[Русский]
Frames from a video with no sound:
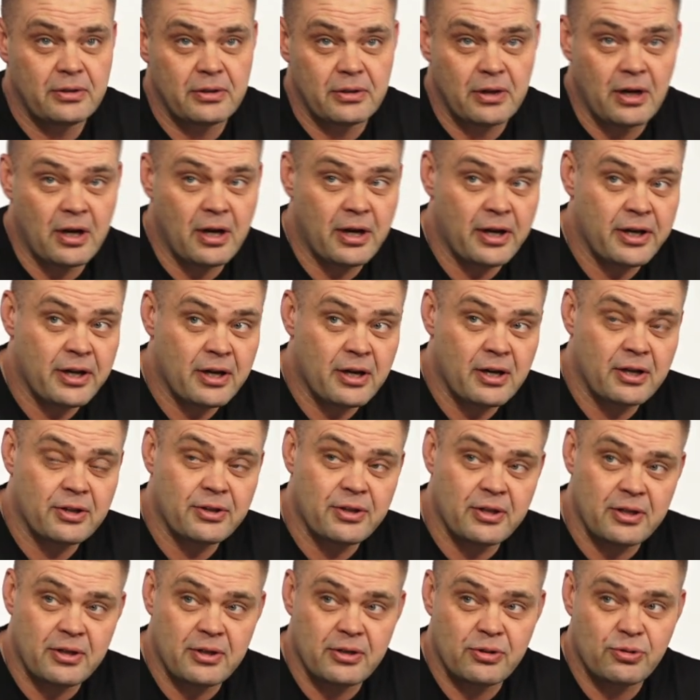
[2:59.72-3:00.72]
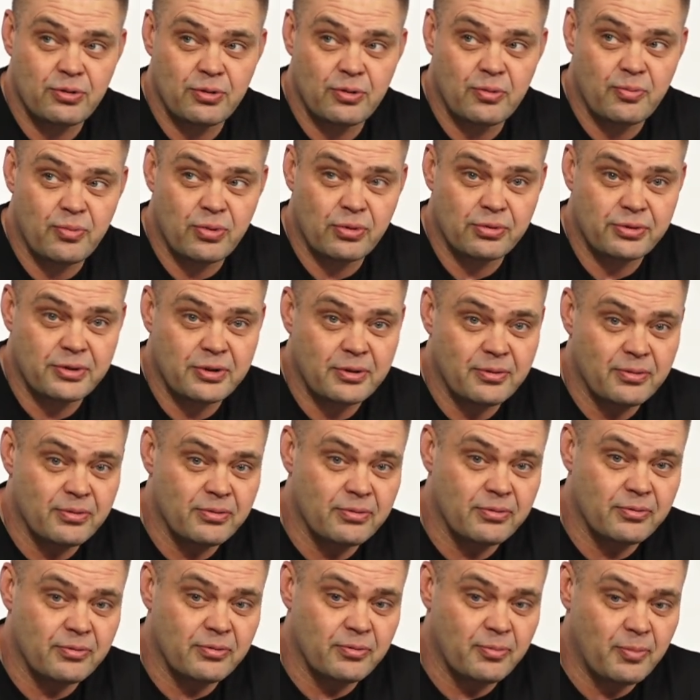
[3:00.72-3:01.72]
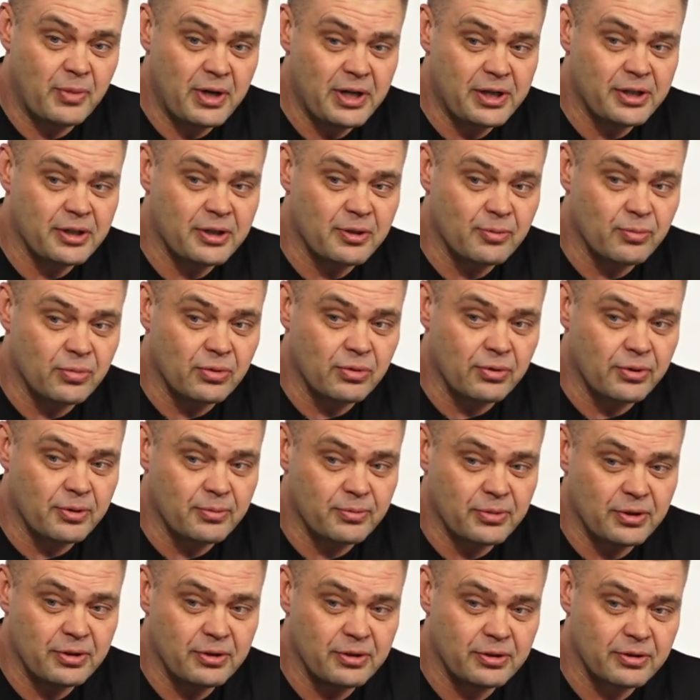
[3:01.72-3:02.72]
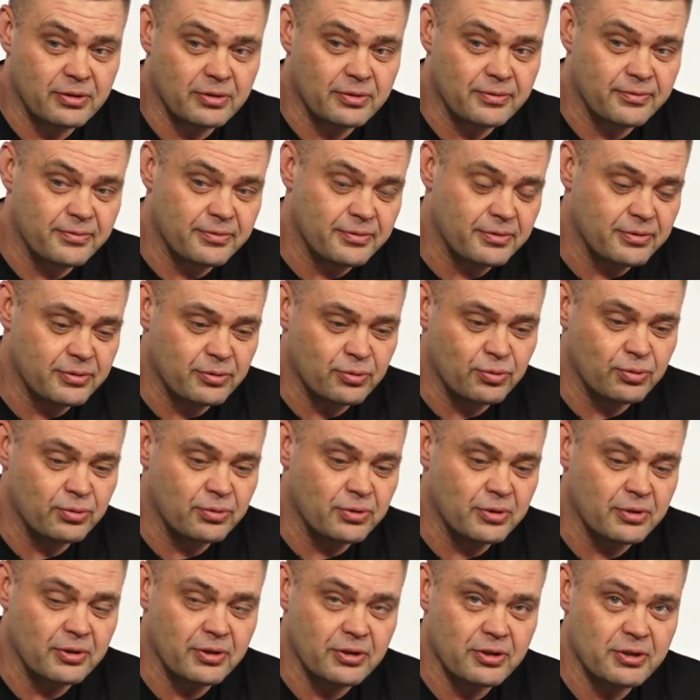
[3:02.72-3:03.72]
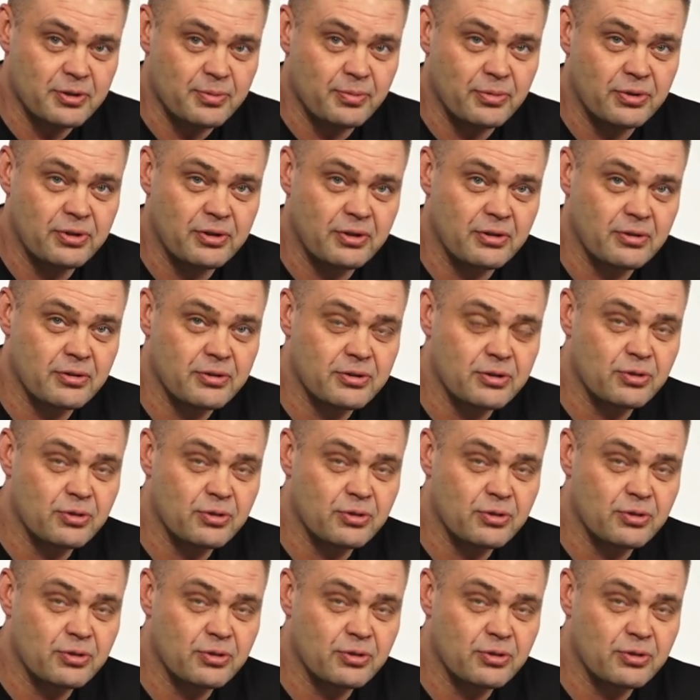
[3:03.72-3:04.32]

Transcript: А я когда еще просто маленький был там, да, турниры эти смотрел, и